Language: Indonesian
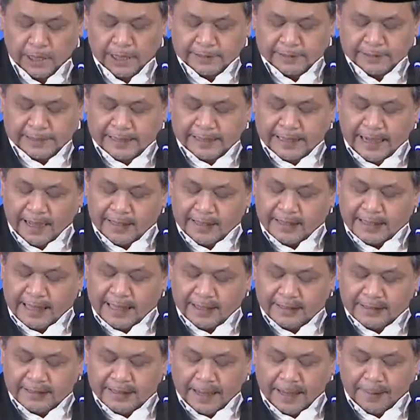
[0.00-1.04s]
tidak
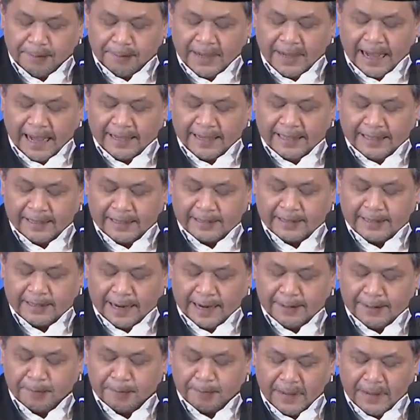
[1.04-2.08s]
saja
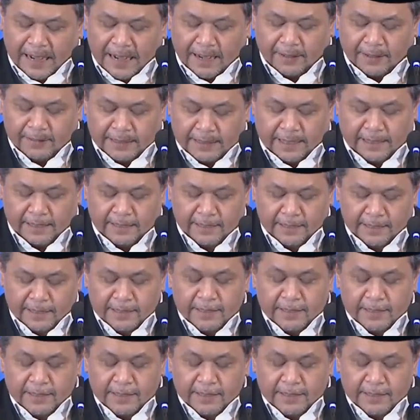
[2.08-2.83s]
melahirkan makna